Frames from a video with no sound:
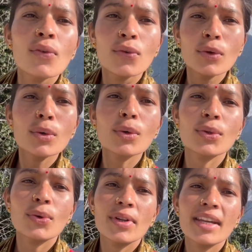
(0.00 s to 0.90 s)
फूलों को
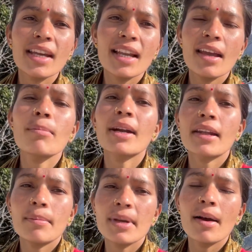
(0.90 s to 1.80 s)
तोड़ने के लिए बट
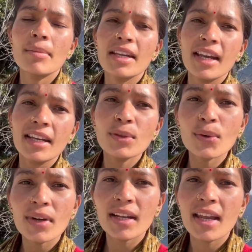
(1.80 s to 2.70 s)
अभी हमने नहीं
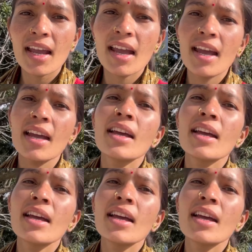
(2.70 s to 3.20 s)
तोड़ रखे हैं